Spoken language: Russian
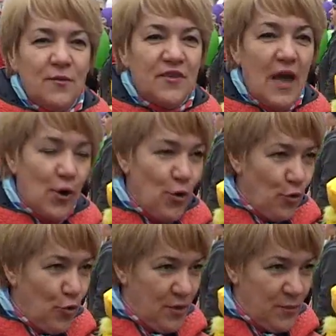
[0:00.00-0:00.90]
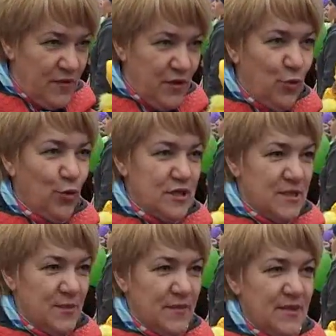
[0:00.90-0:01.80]
Второй год мы
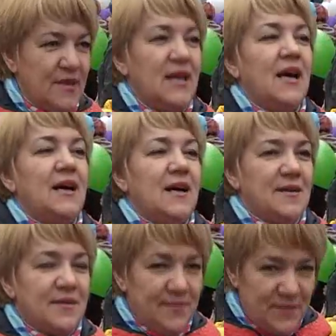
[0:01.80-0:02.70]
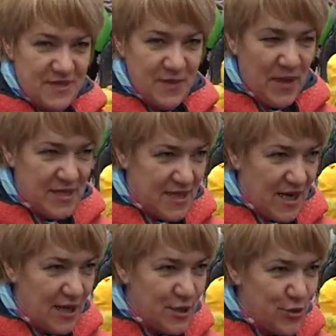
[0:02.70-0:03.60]
выходим на
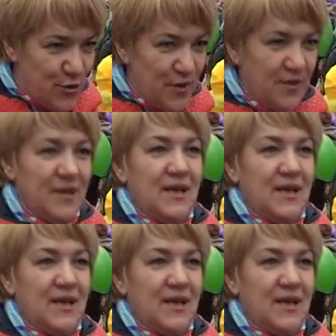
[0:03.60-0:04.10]
демонстрацию.